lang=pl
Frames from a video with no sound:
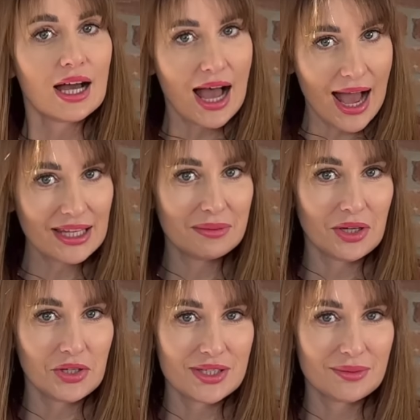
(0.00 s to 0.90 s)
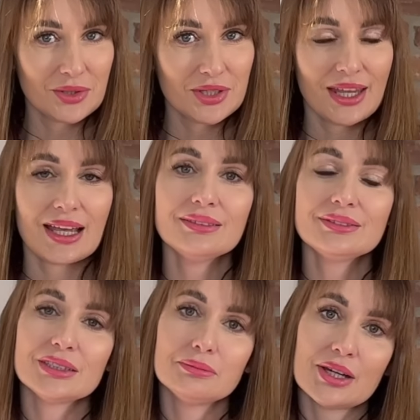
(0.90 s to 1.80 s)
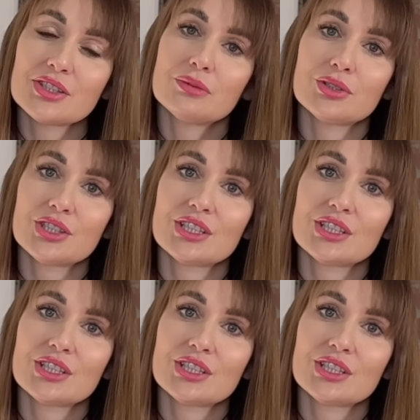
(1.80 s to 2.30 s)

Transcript: ani mieliście z tym do czynienia, tym bardziej możecie